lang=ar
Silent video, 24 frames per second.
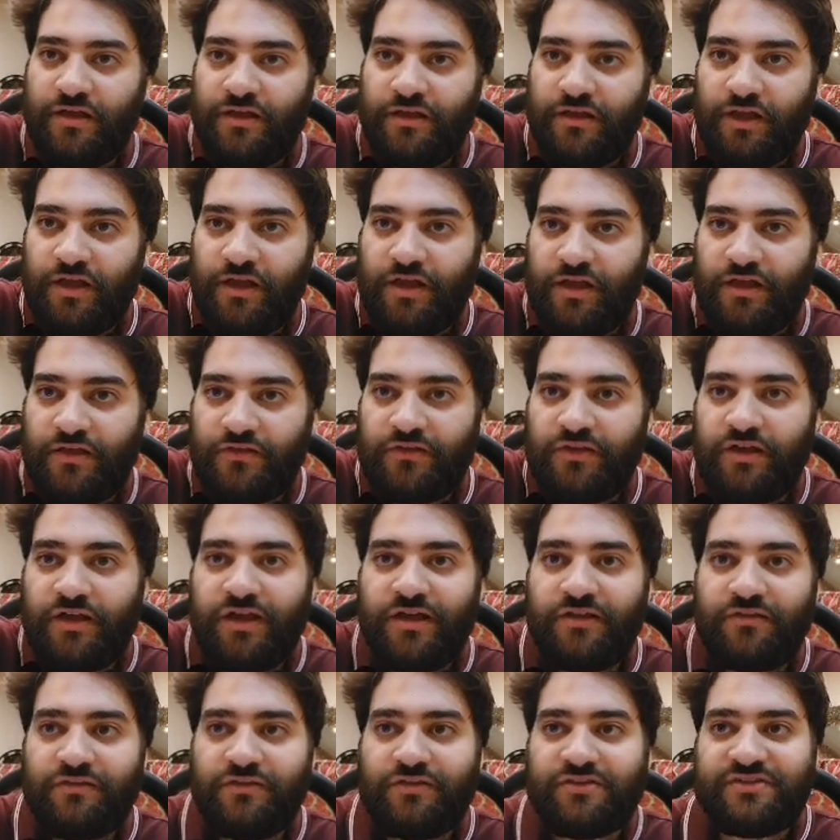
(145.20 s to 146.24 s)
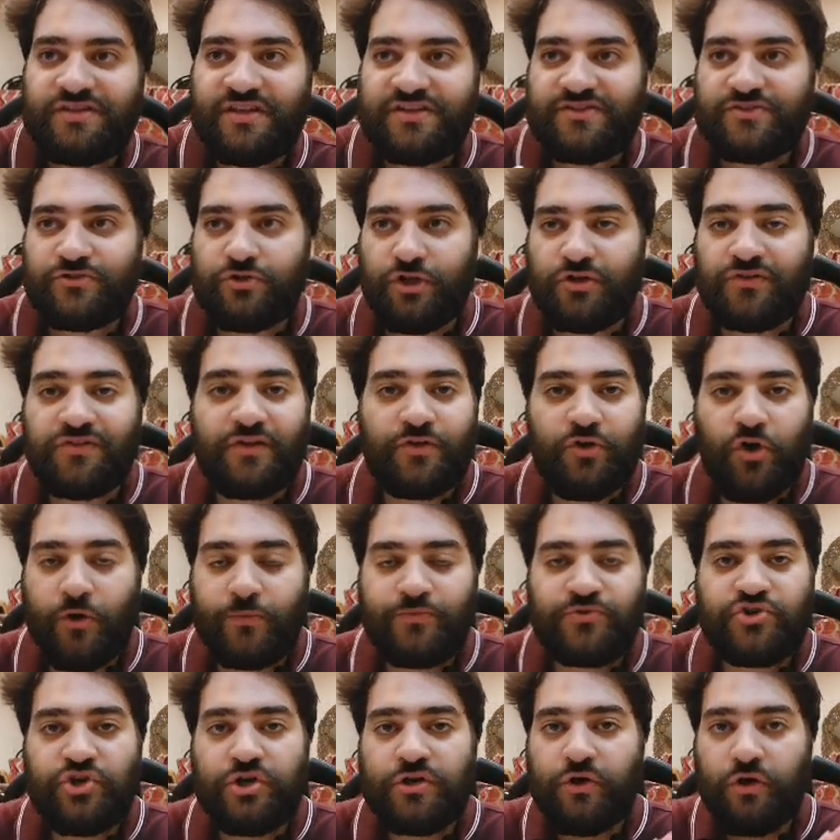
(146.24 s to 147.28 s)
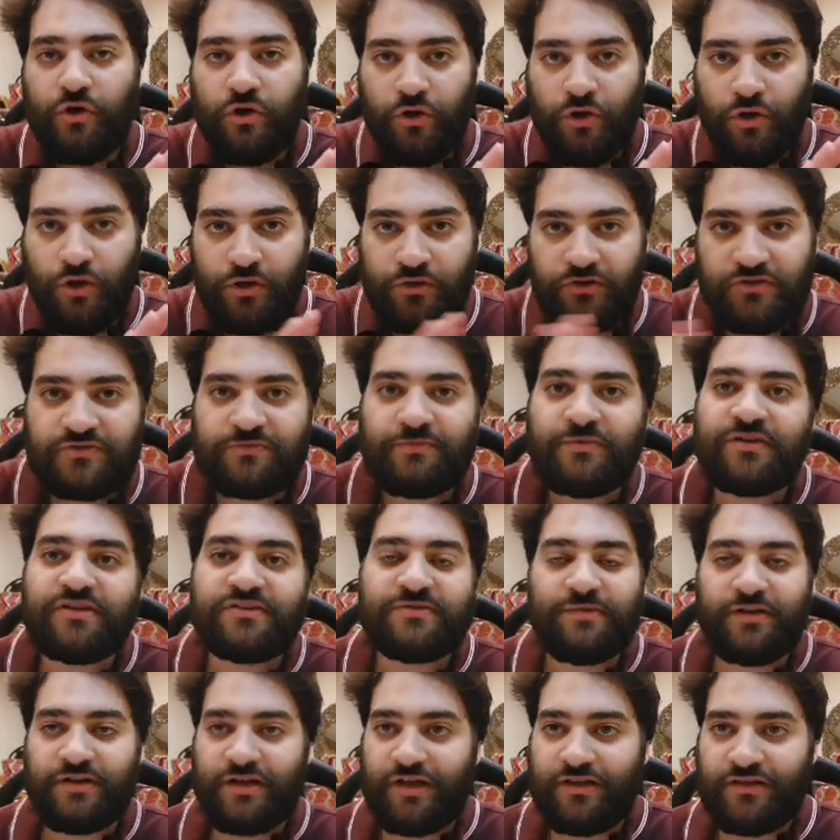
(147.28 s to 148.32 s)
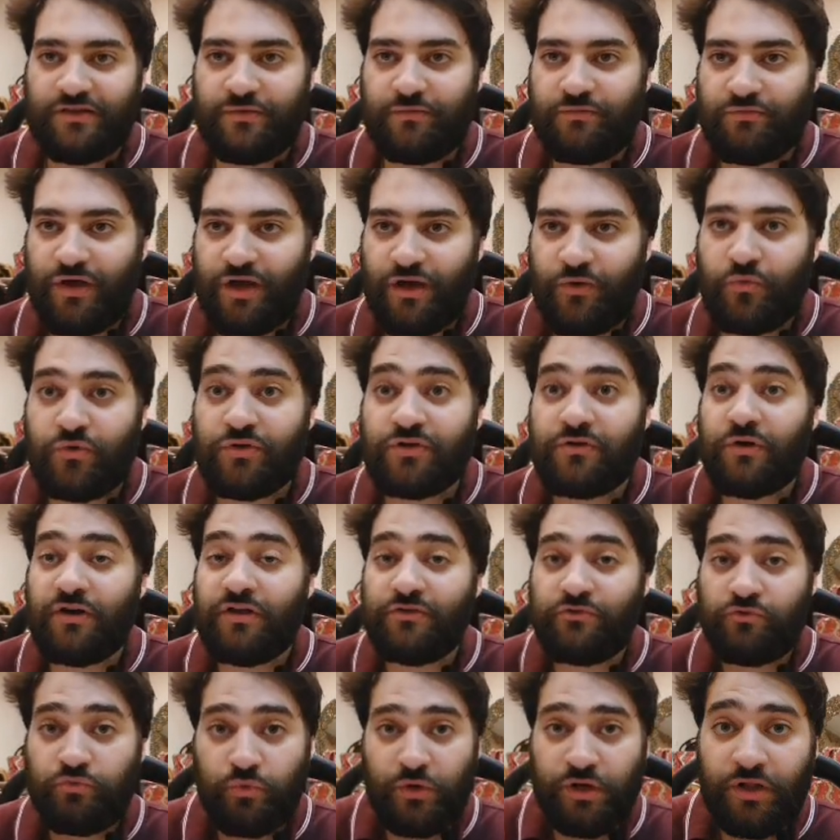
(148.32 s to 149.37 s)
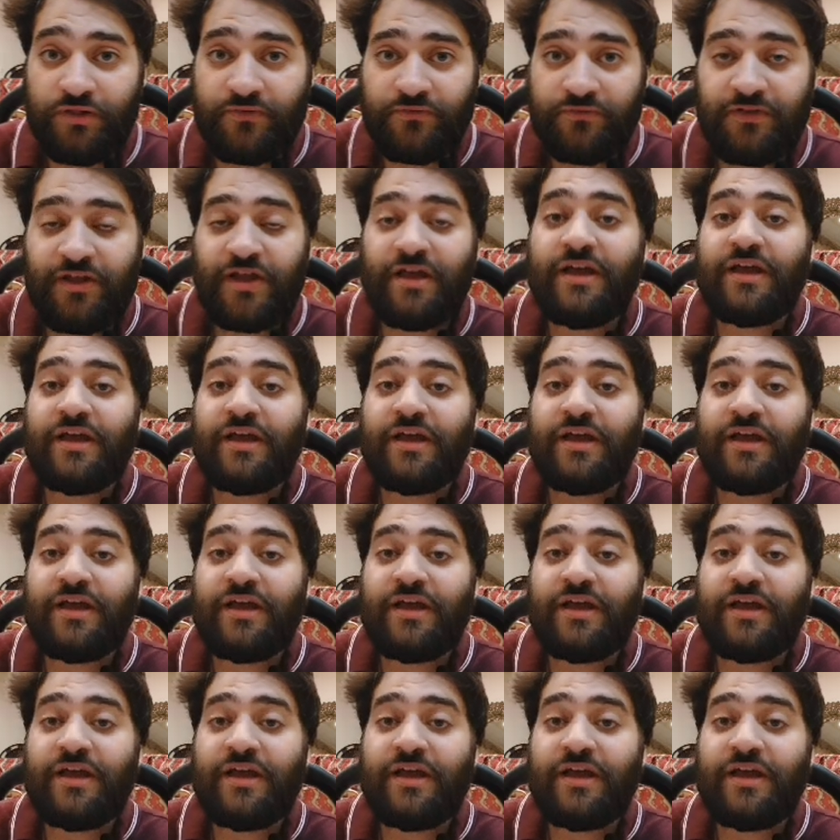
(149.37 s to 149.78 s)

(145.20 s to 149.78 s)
آه، ده this is not an option خالص بالنسبه لحد محول grade 12